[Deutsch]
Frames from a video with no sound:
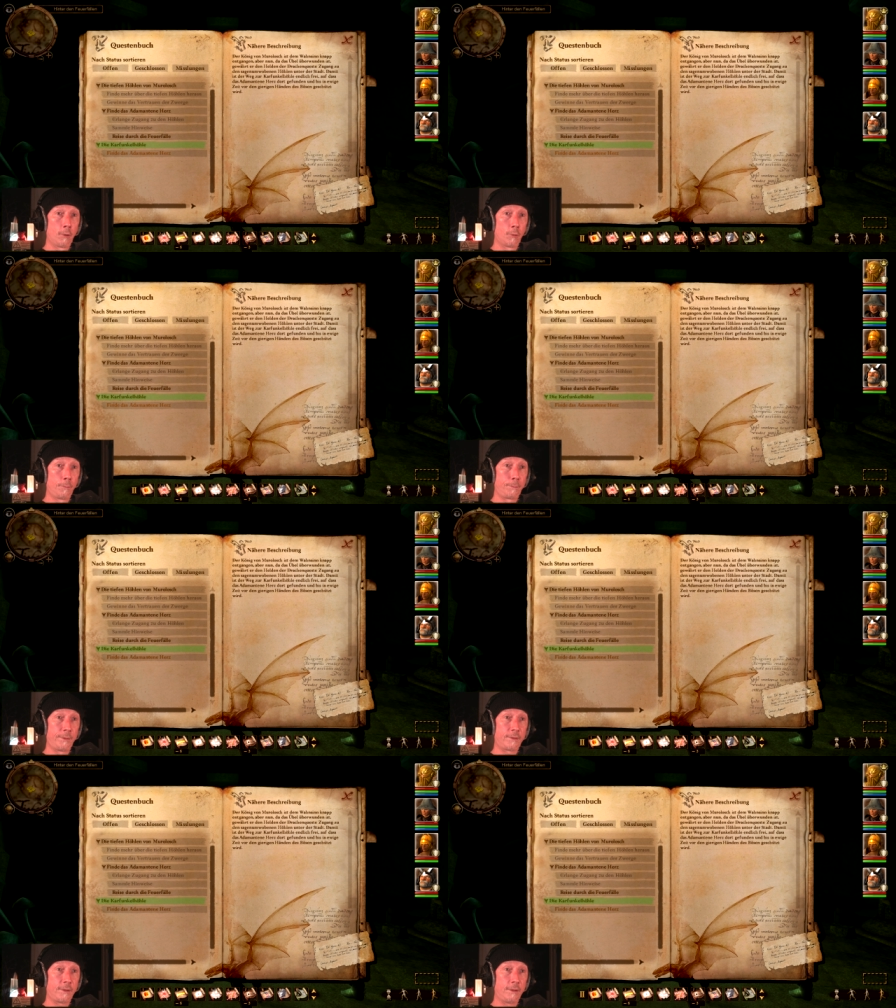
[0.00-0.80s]
und
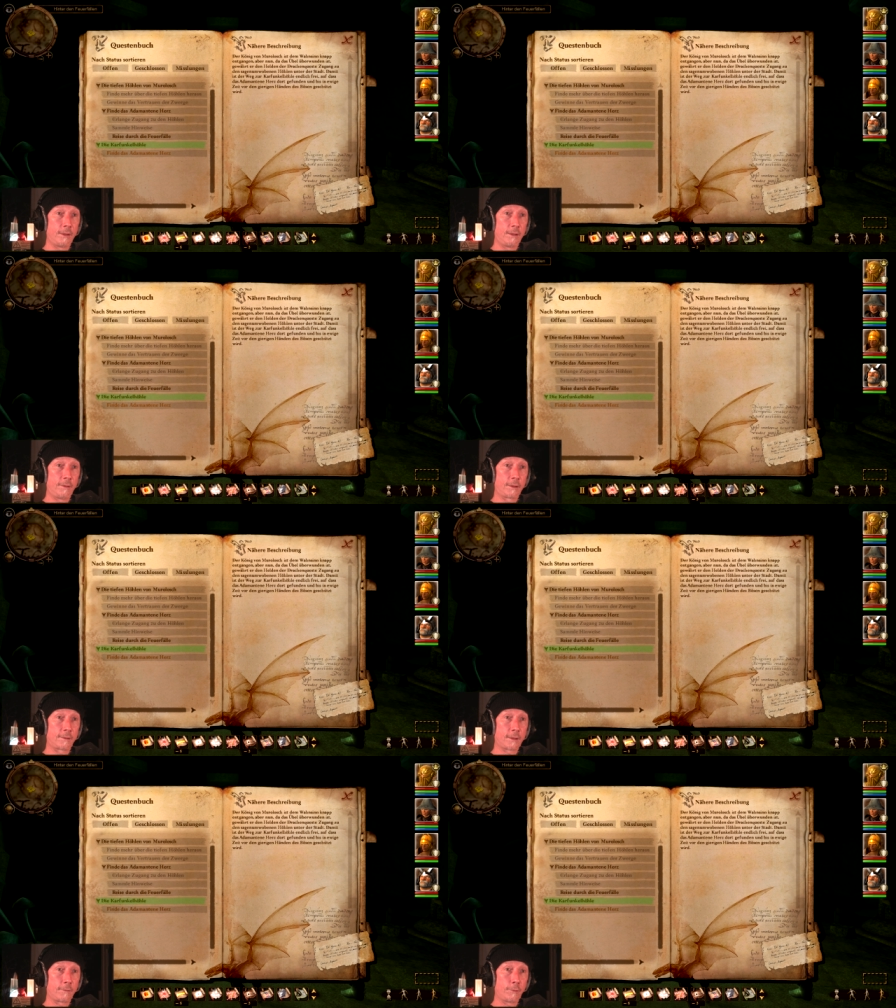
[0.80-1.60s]
bis in ewige
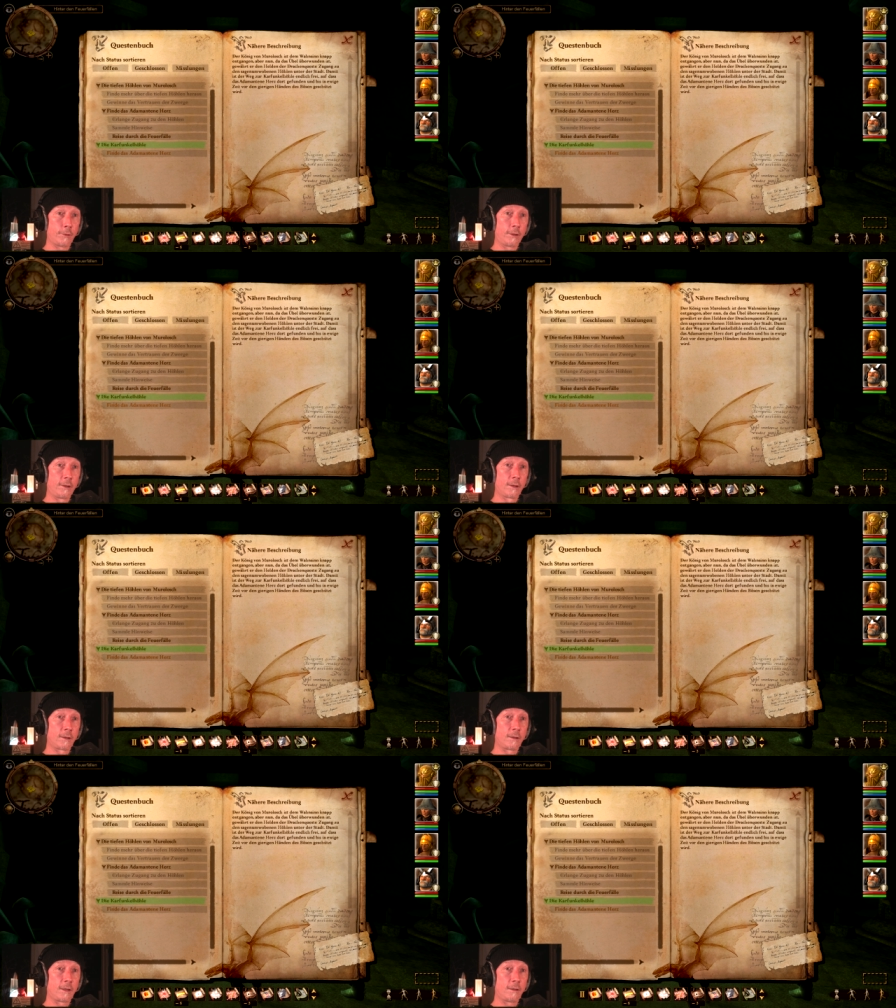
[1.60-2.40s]
Zeit vor den
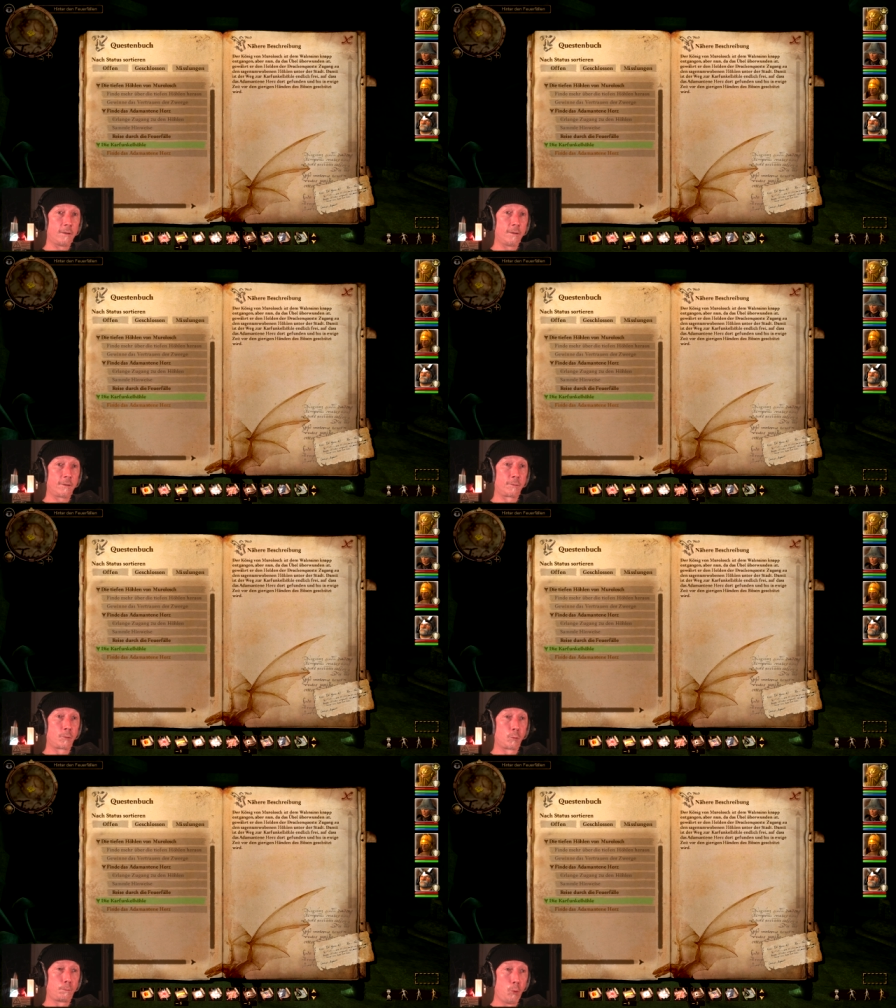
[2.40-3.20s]
gierigen Händen des
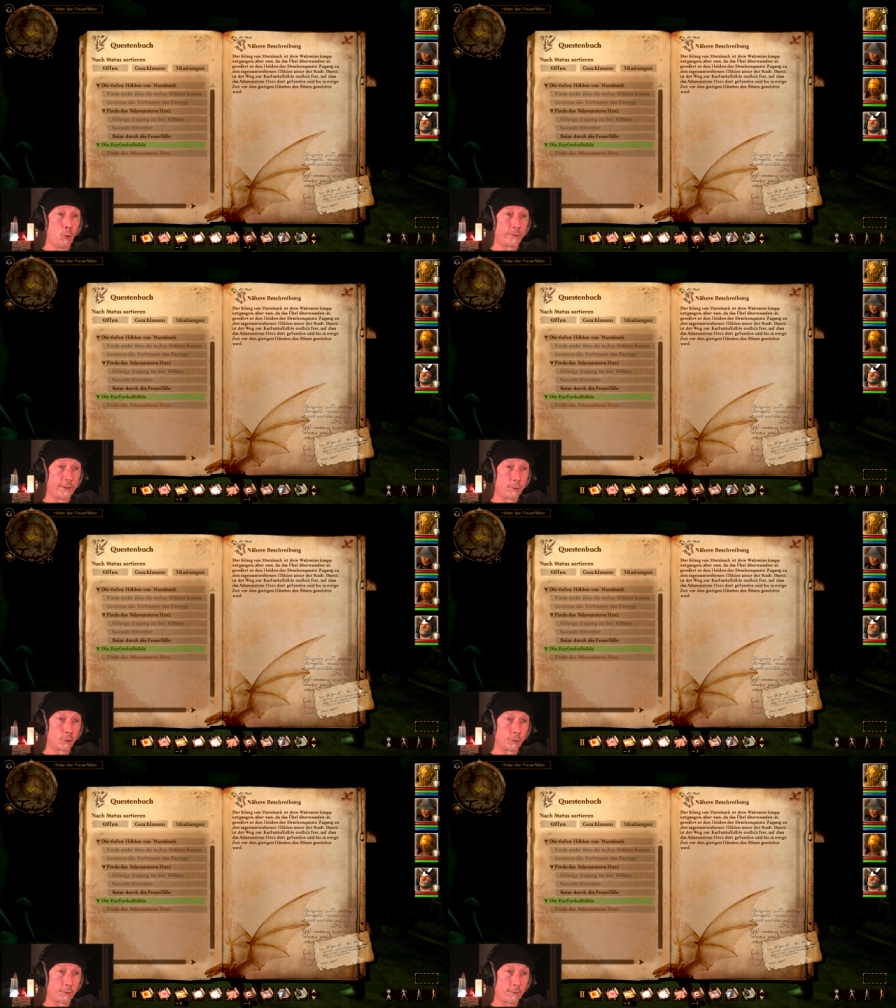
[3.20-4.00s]
Bösen
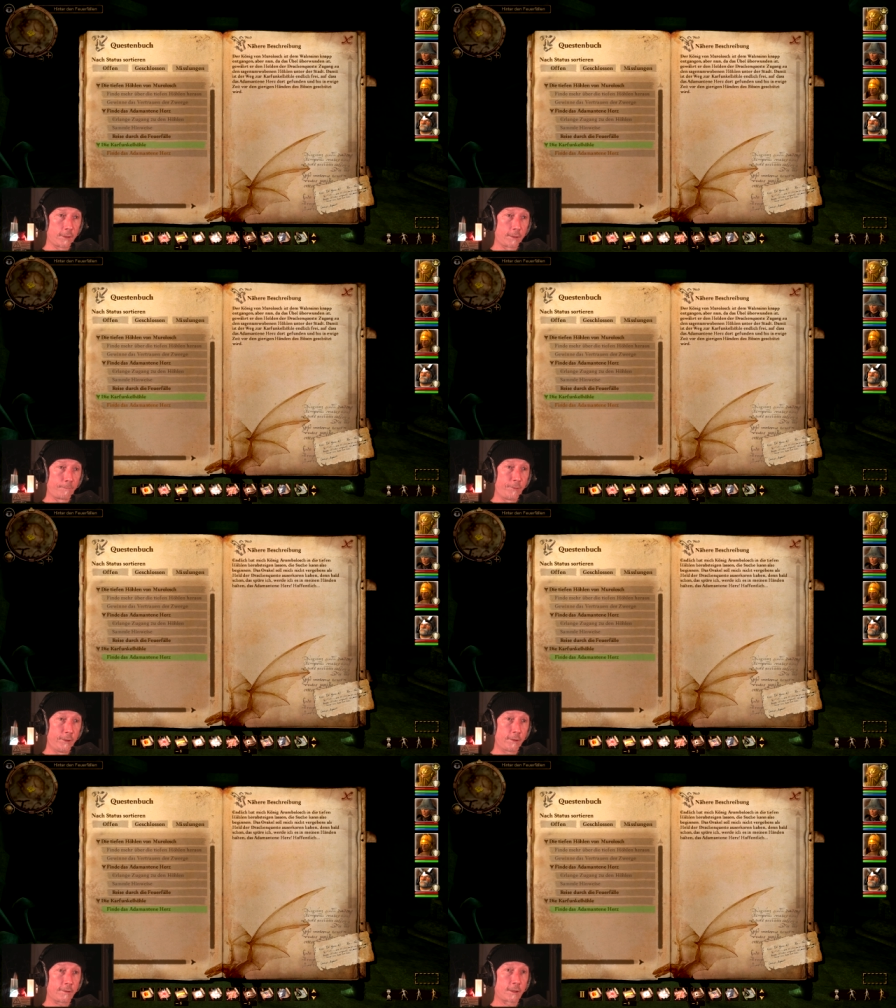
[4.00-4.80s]
geschützt werde.
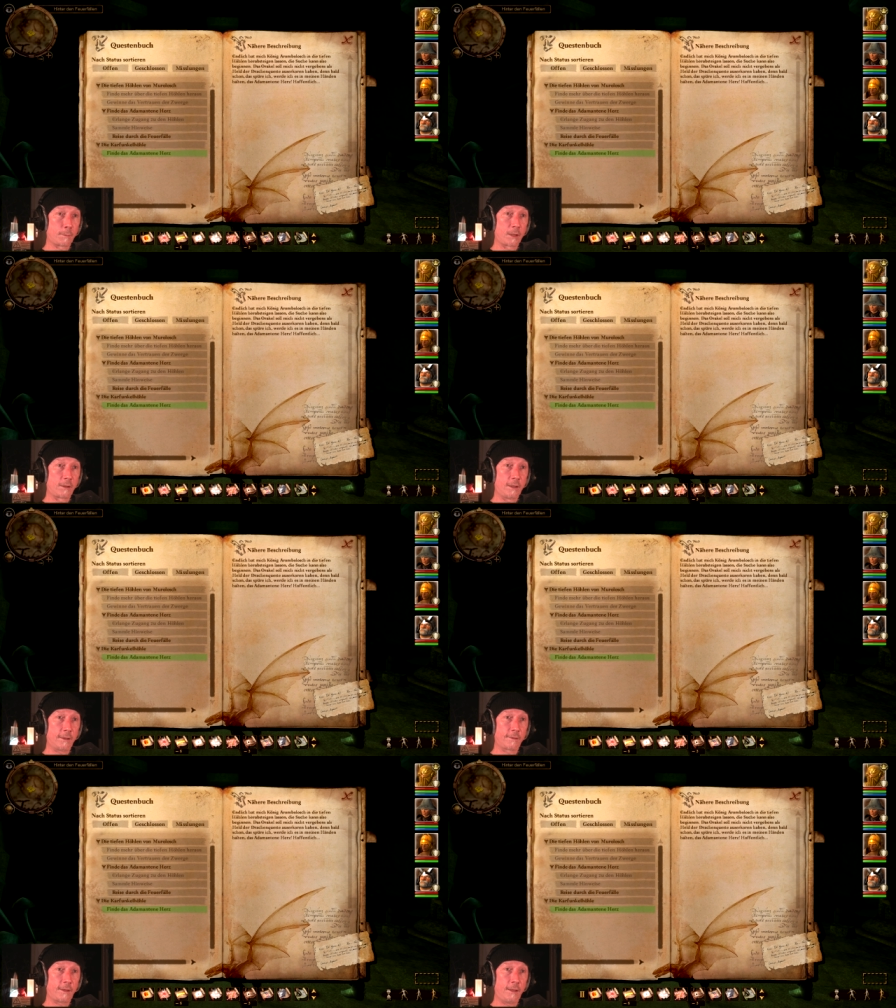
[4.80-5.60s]
Finde das adamantene
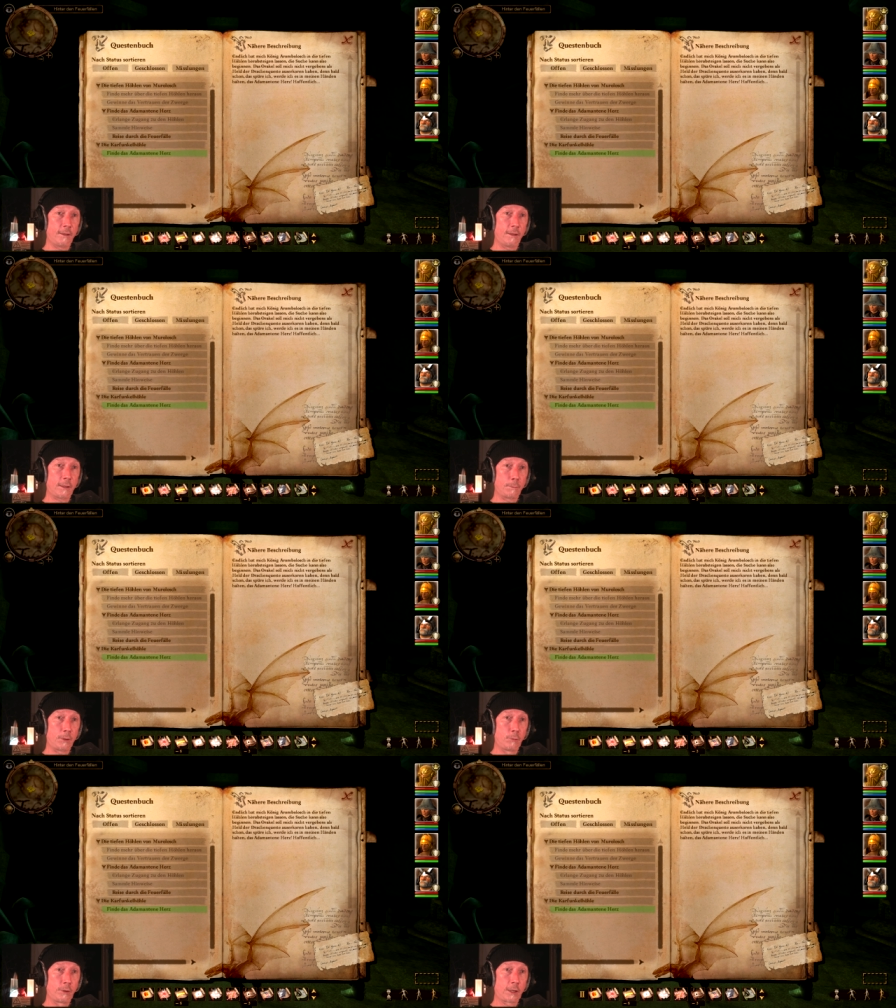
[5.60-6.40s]
Herz, endlich hat
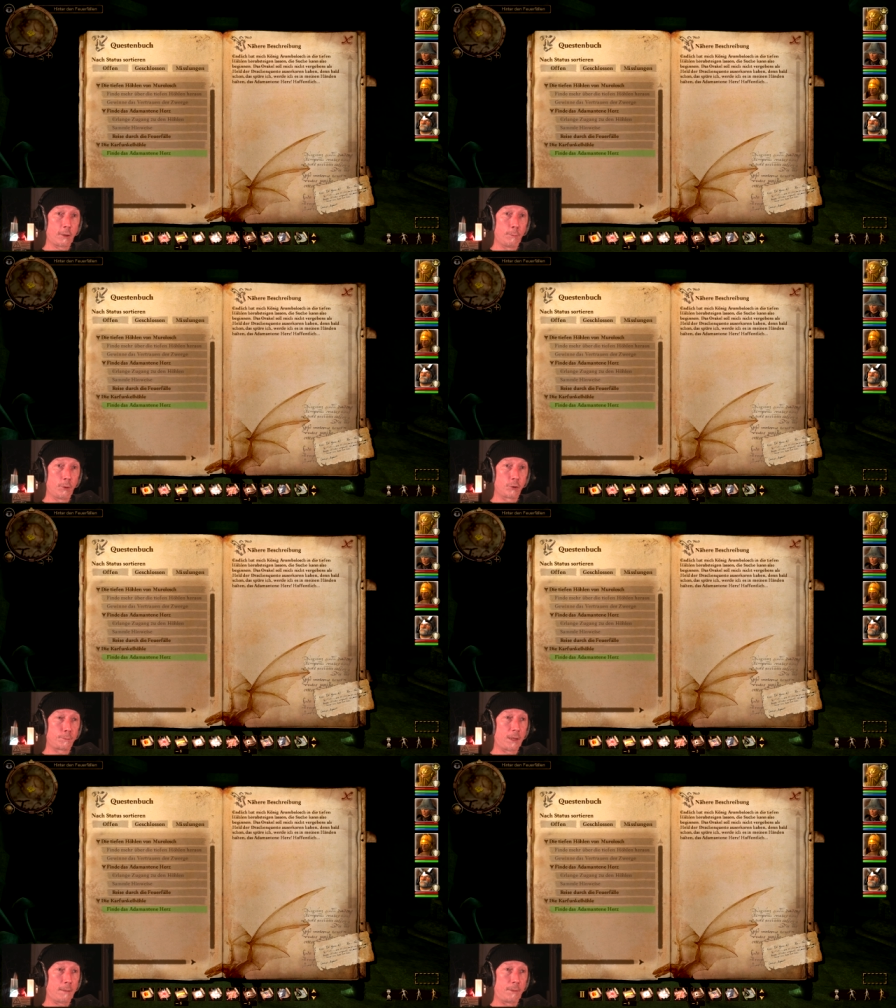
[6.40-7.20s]
mich König Arambolosch,
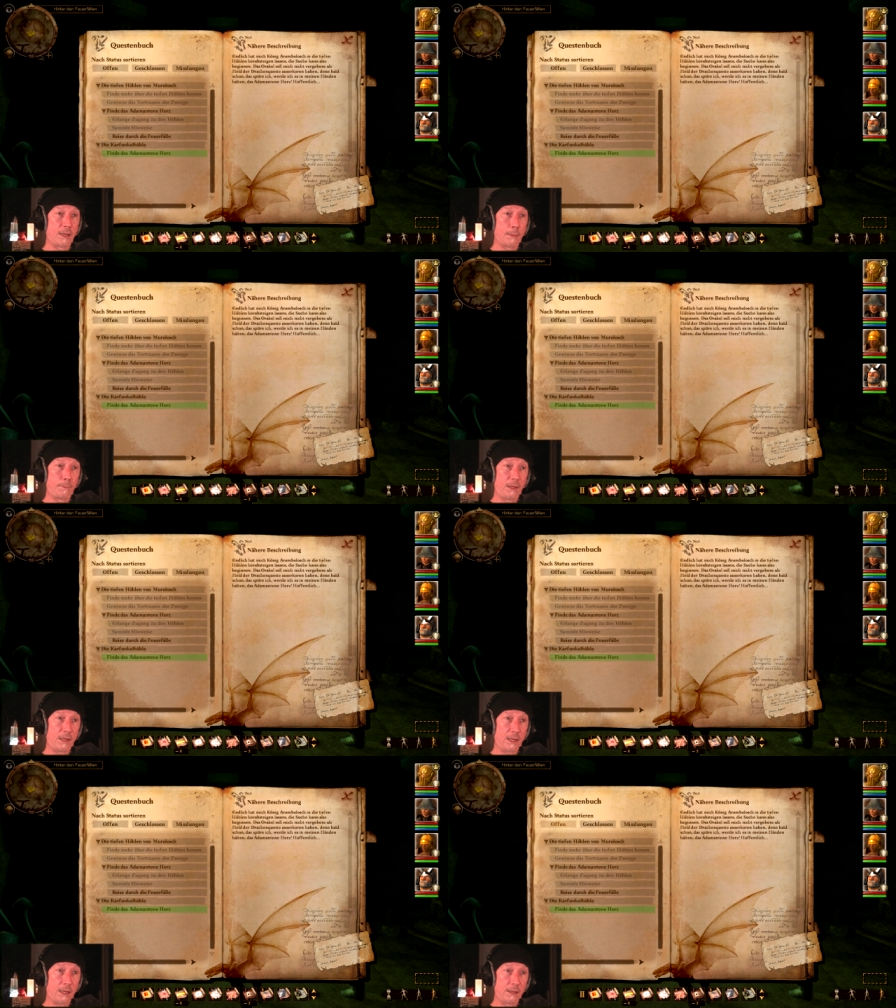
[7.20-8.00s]
bla bla bla,